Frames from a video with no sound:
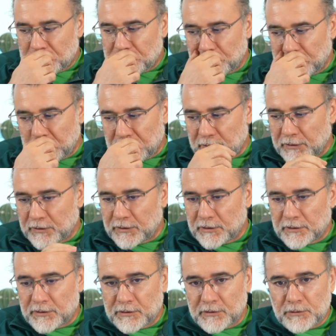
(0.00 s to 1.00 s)
Şimdi e,
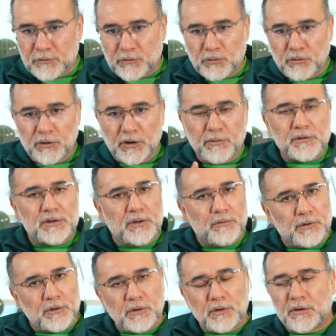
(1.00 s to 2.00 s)
ülkemiz
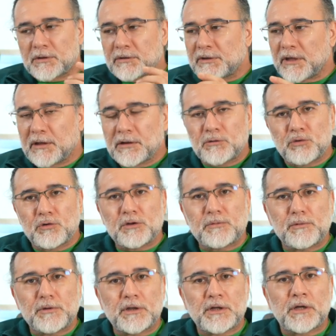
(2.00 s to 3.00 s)
tabi e, sağlık
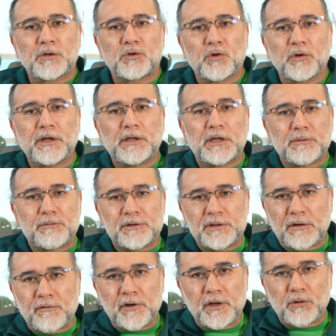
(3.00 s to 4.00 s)
turizminde çok ileri bir
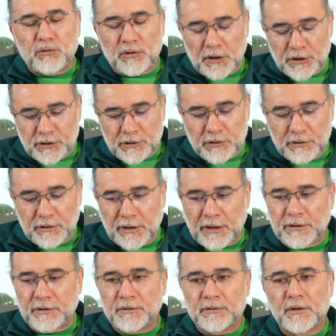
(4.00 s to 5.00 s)
seviyeye
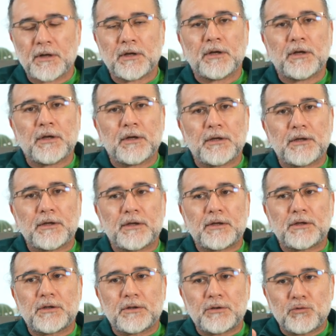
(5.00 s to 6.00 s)
ulaştığından e,
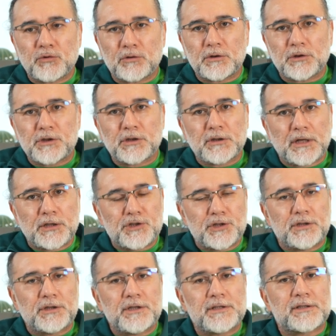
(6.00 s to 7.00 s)
yurt dışından
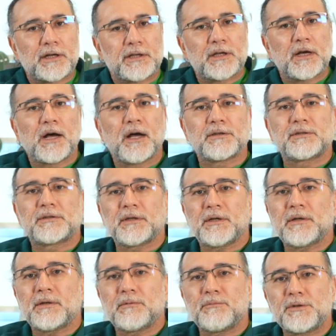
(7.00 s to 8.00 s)
ciddi sayıda
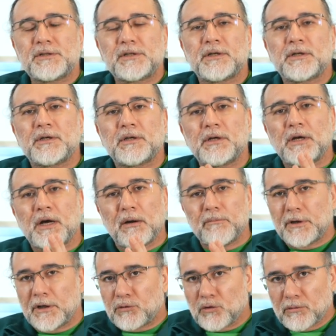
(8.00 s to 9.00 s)
hasta bize e,
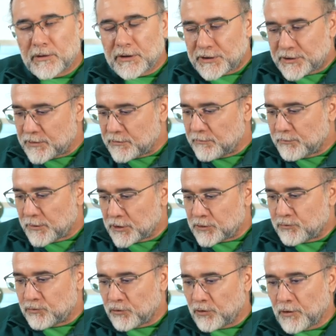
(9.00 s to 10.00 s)
ameliyat olmak için
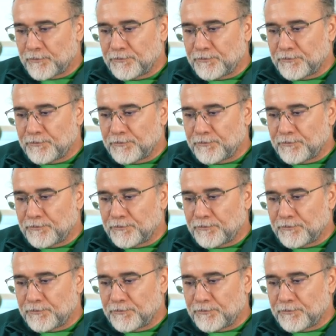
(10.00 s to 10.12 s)
başvuruyor.